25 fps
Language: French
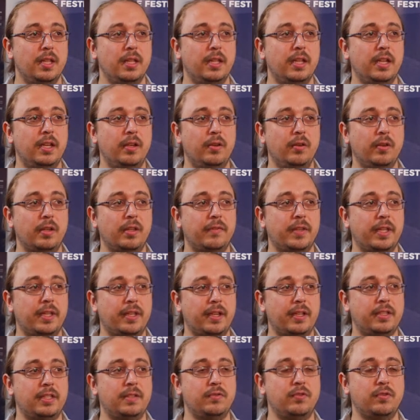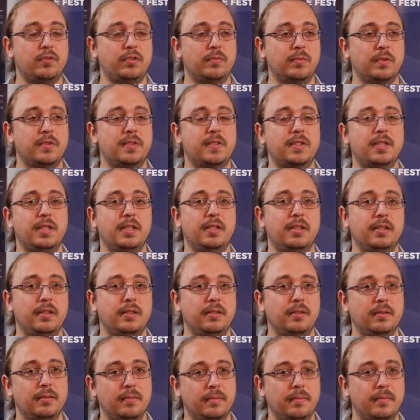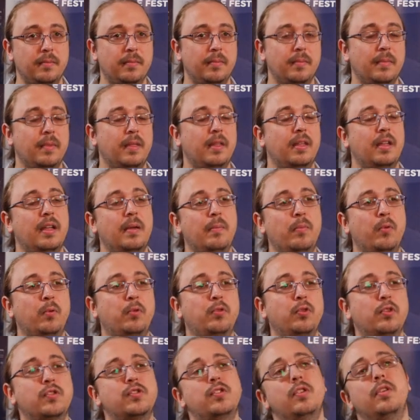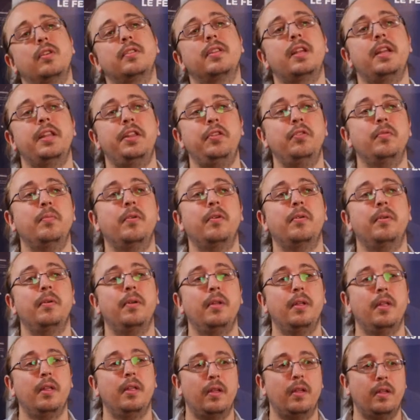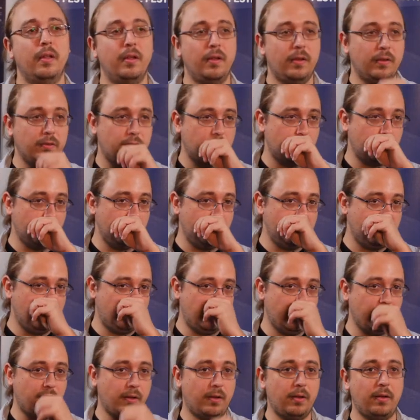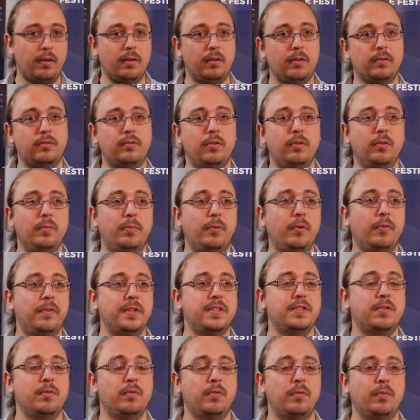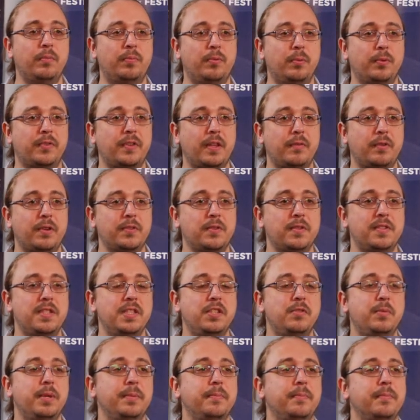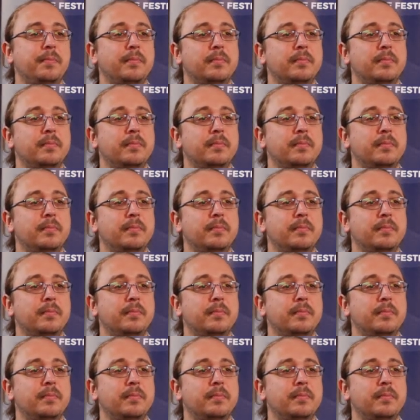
Et le réveil créatif, justement, c'est un bon curseur d'alignement entre différentes professions pour savoir se situer.